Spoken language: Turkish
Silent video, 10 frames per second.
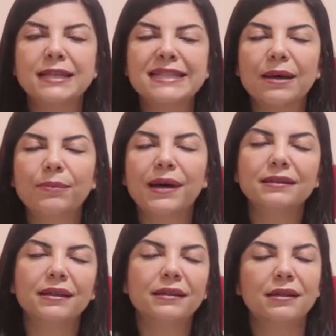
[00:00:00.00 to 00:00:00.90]

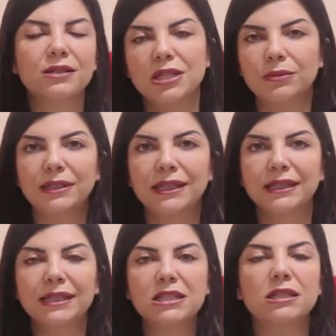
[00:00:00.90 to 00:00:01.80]
Sabahtan akşama
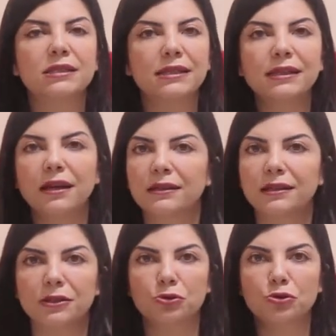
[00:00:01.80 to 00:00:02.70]
dek geçirdiğin
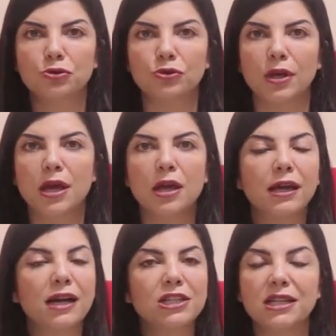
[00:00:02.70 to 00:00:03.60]
anları düşün.
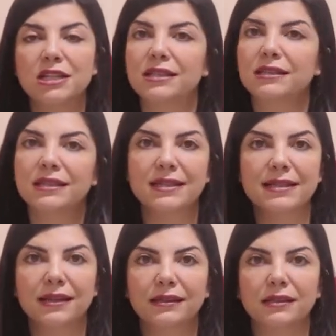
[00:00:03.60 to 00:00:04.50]
Karşılaştığın
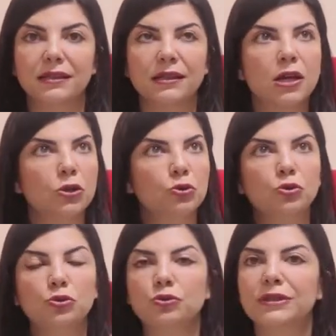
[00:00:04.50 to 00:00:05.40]
insanları,
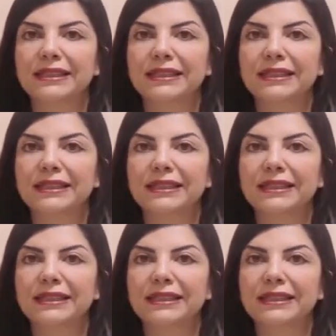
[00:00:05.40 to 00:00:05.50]
duyduğun